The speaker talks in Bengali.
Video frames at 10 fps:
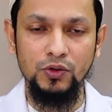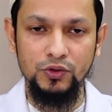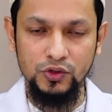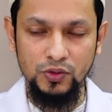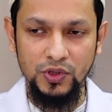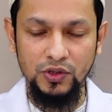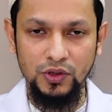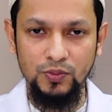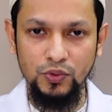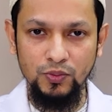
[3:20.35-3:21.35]

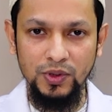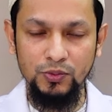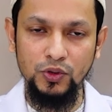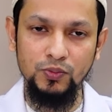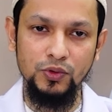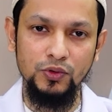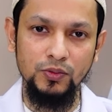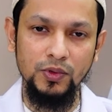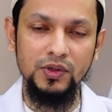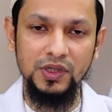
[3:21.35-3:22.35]
কনস্টিপেশনের প্রবলেম
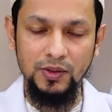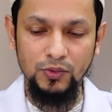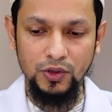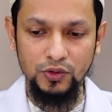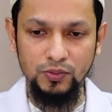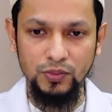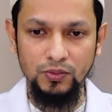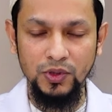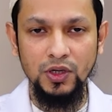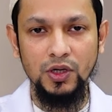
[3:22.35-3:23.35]
সম্পূর্ণরূপে রিলিভ করা সম্ভব
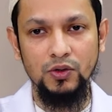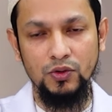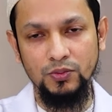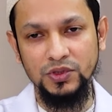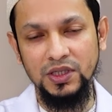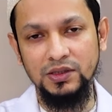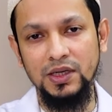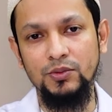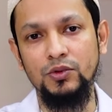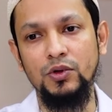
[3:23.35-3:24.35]
রমজান
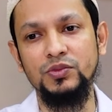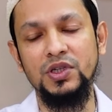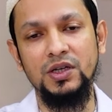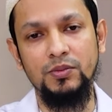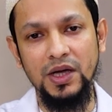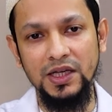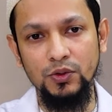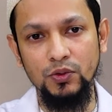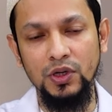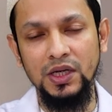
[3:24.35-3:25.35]
এবং রমজানের বাইরেও